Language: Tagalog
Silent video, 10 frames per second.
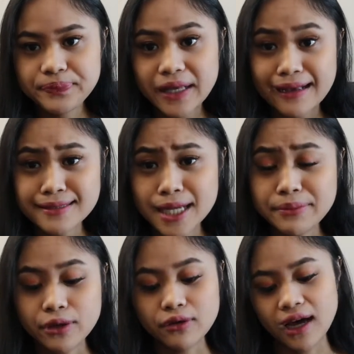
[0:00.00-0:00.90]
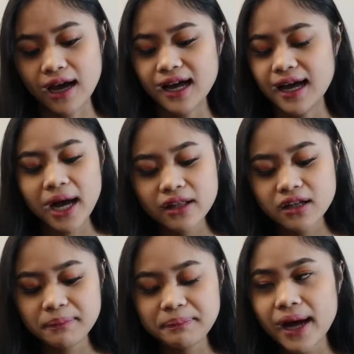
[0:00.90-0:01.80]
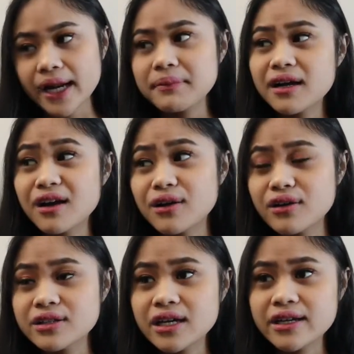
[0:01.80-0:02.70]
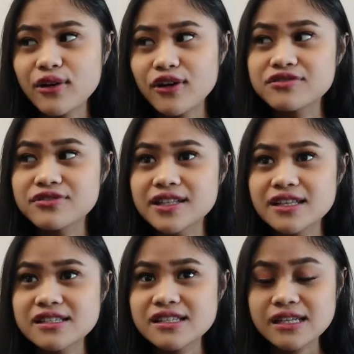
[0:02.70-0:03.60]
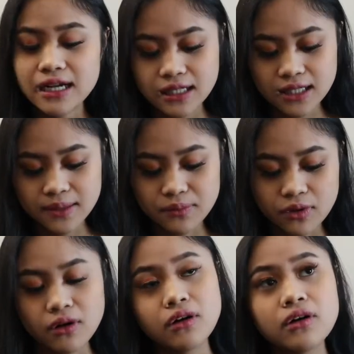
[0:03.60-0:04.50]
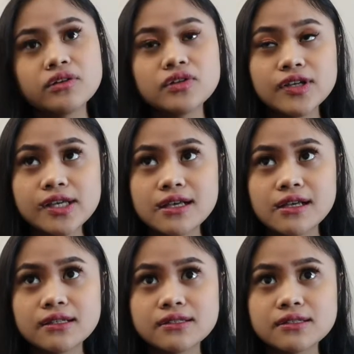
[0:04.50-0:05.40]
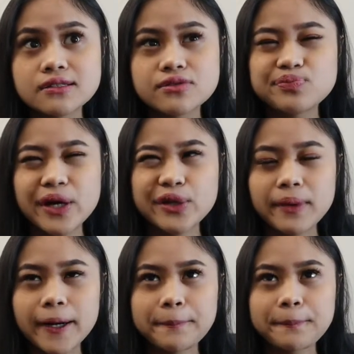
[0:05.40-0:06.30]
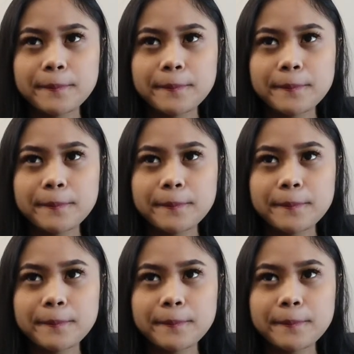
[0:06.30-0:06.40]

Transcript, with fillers: kakasabi ko lang. Pa- para magkaroon ka ng confidence sa sarili mo is, paano ba?